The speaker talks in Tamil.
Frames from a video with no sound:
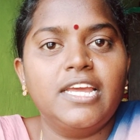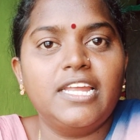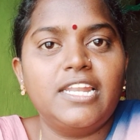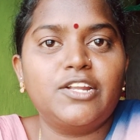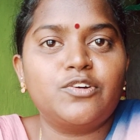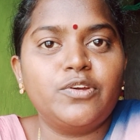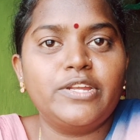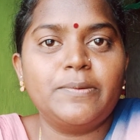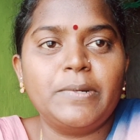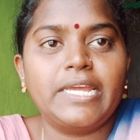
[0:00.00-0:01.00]
எல்லாருக்கும்
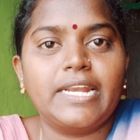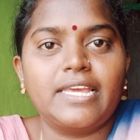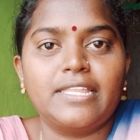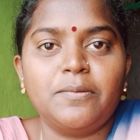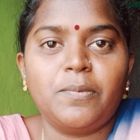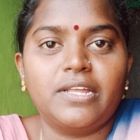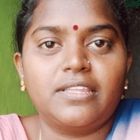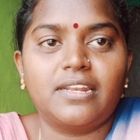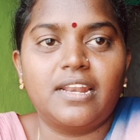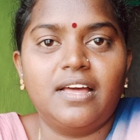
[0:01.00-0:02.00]
எப்படி கிடைக்குதுன்னு
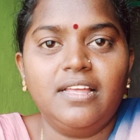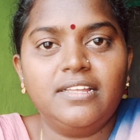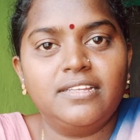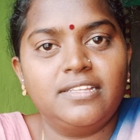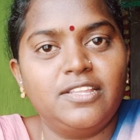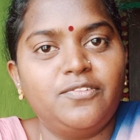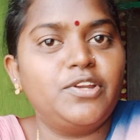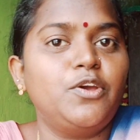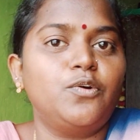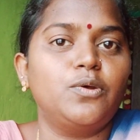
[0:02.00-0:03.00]
பார்த்துக்கலாம் இந்த
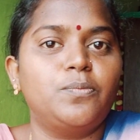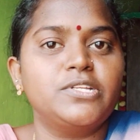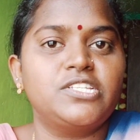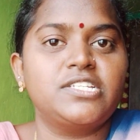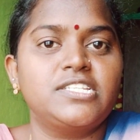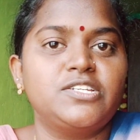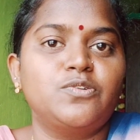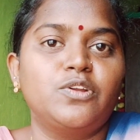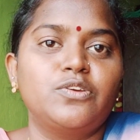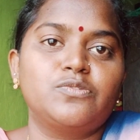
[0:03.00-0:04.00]
வீடியோ உங்களுக்கு பிடிச்சிருந்துச்சி
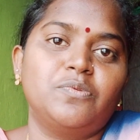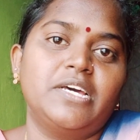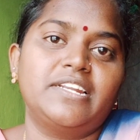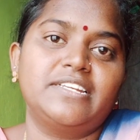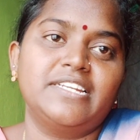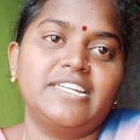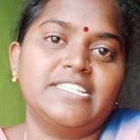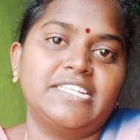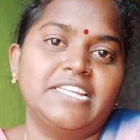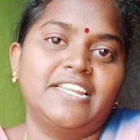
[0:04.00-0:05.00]
உங்களுக்கு யூஸ்ஃபுல்லாக இருக்குதுன்னு
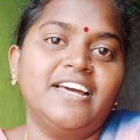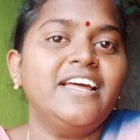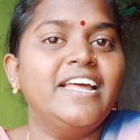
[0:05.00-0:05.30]
நினச்சிங்கன்னா